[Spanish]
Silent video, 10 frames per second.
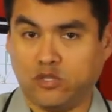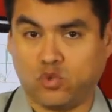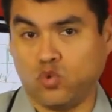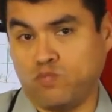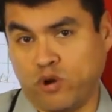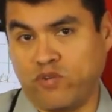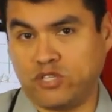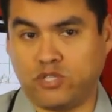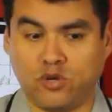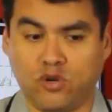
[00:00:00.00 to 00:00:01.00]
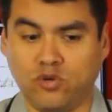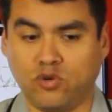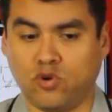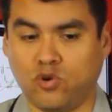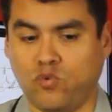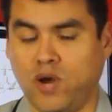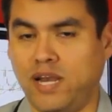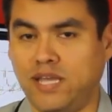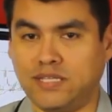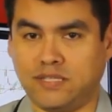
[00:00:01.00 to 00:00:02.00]
tu profesión o
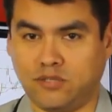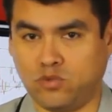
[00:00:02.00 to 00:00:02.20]
cuál es